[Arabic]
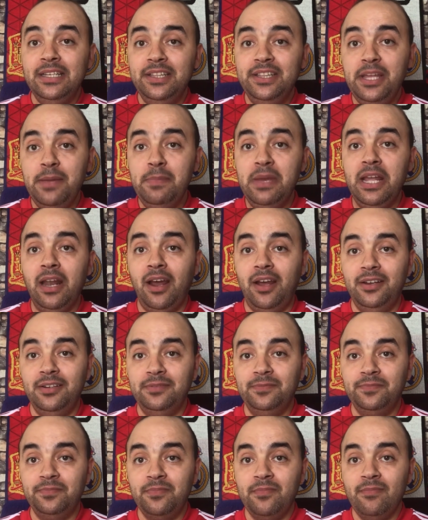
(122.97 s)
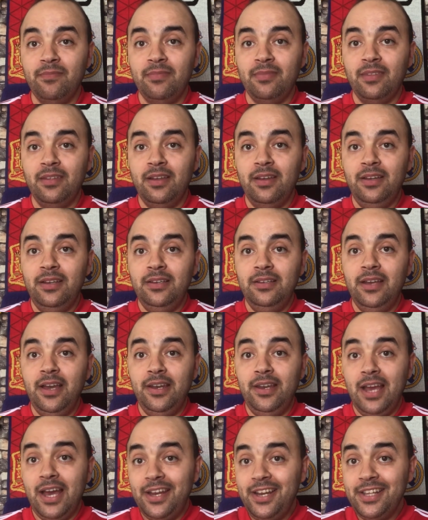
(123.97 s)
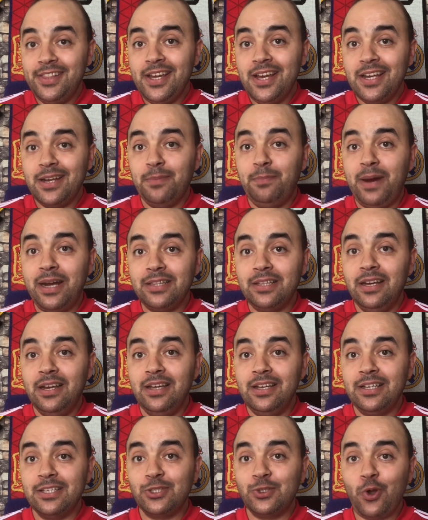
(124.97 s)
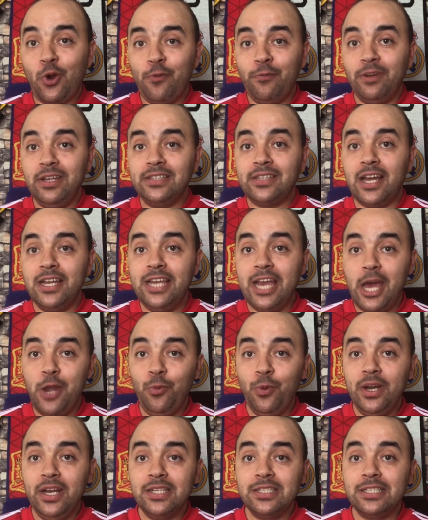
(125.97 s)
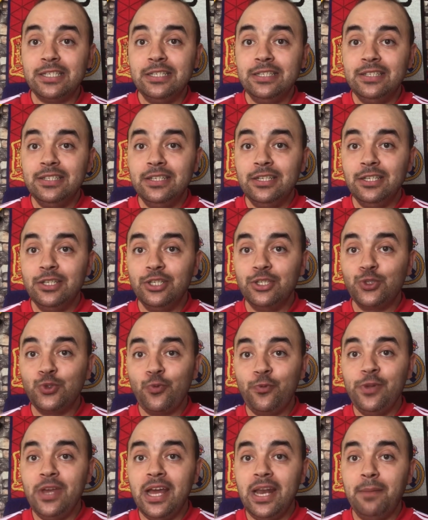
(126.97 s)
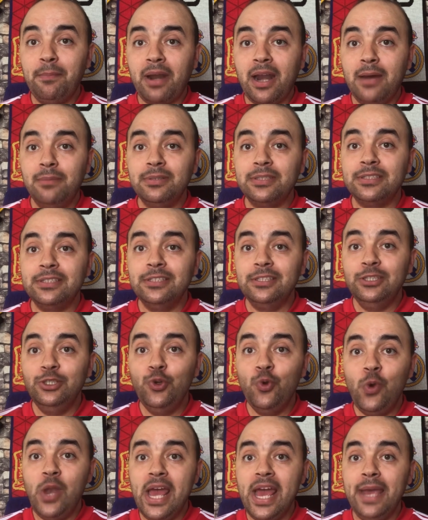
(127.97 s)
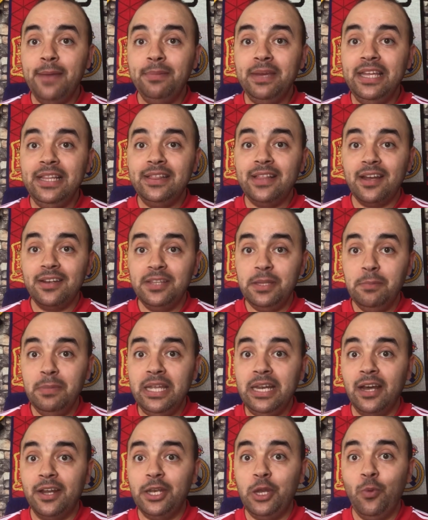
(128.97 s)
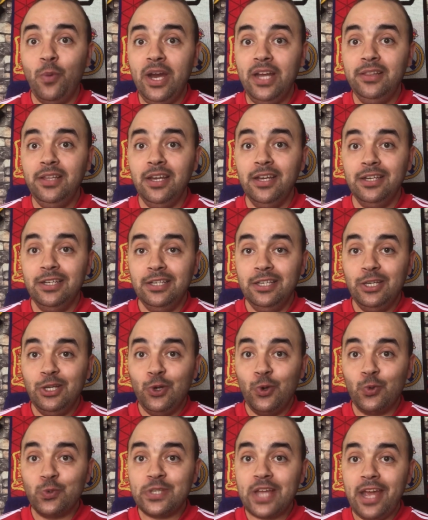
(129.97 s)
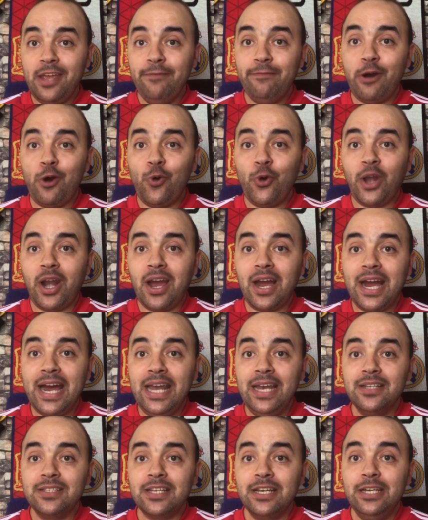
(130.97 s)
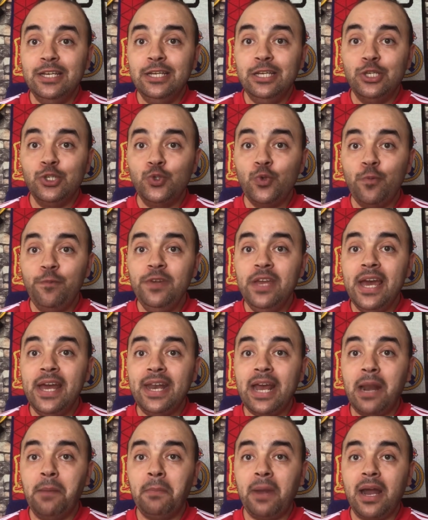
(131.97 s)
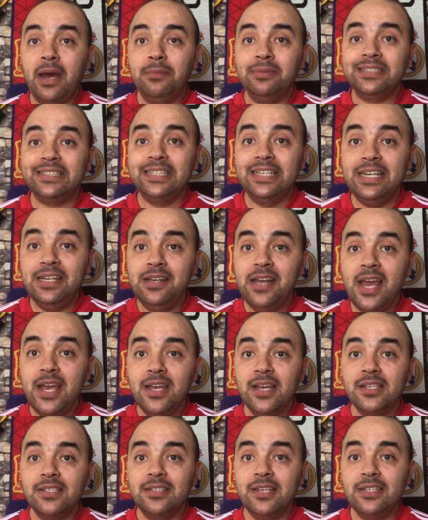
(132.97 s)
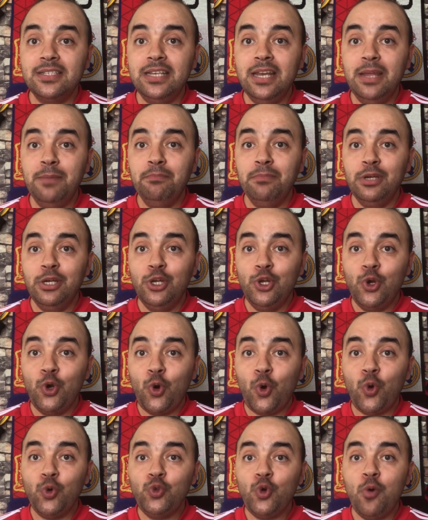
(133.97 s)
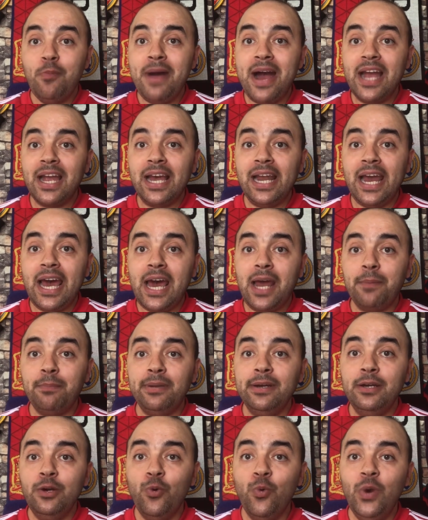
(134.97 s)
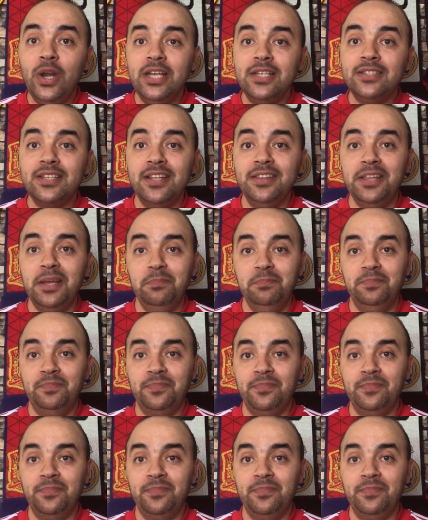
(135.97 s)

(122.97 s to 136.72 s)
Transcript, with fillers: دي ميلان يعني آنذاك بعض آه، الصحف الإيطالية عنونت سفيان المرابط يلاعب إنتر دي ميلان لوحده وصحيفة أخرى قالت سفيان المرابط لا يستسلم خذه معك الحرب ولن تندم